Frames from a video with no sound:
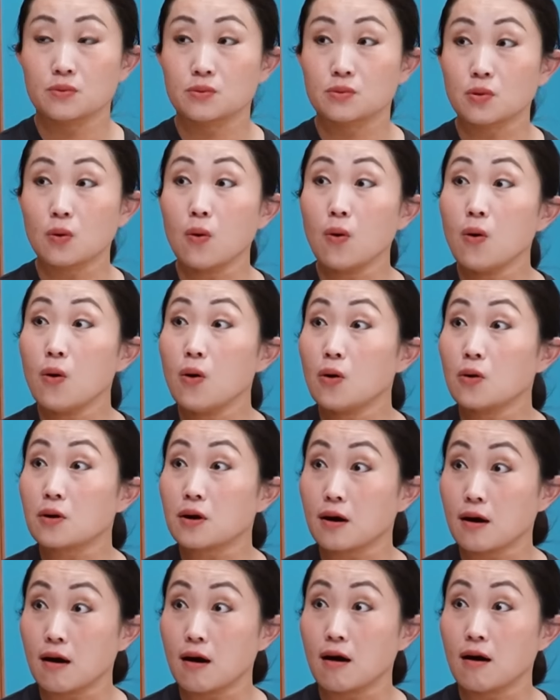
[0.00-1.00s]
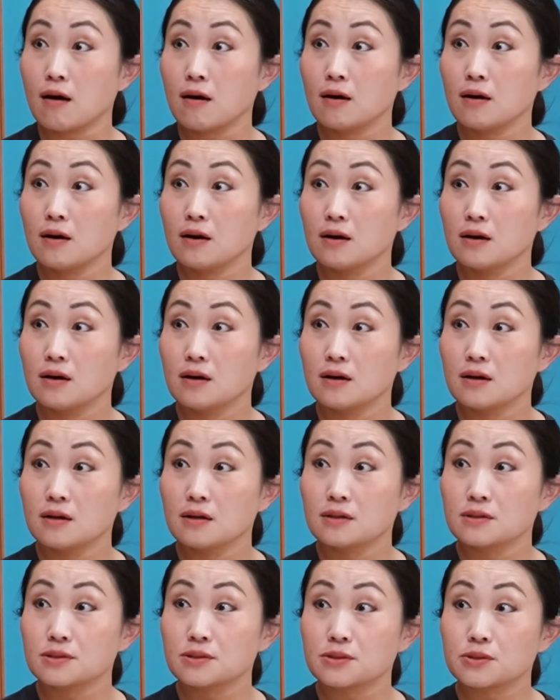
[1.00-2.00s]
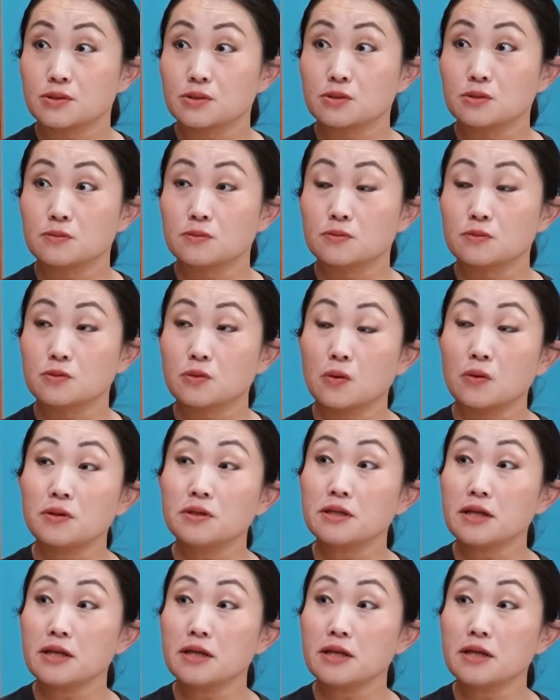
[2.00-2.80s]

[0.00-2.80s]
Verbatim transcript: そうか。はい。すご